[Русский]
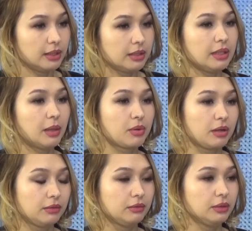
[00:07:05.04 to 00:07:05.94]
не
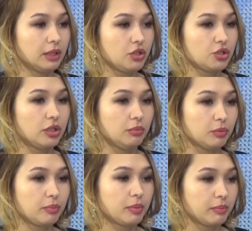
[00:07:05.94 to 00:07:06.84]
оправдывают надежды
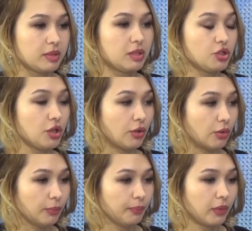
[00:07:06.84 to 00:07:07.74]
именно по
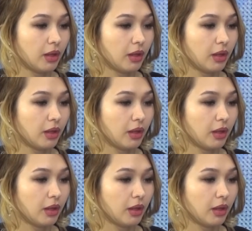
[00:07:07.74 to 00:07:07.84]
посещению.